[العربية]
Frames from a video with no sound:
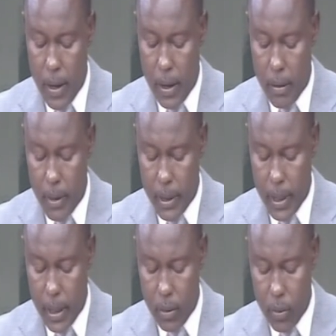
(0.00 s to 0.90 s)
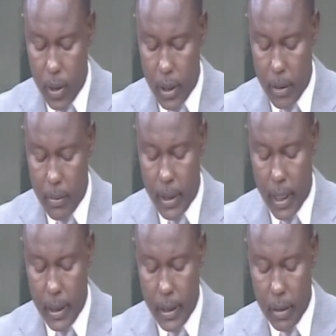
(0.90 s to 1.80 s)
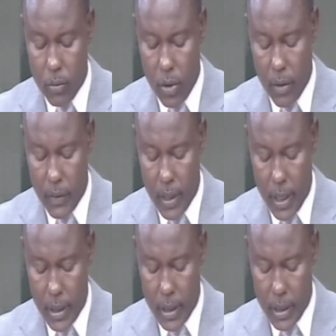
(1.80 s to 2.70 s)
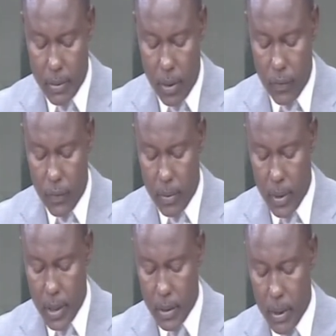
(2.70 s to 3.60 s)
المادة الأولى تم تعيين الموظفين الآتي أسمعهم في مناصب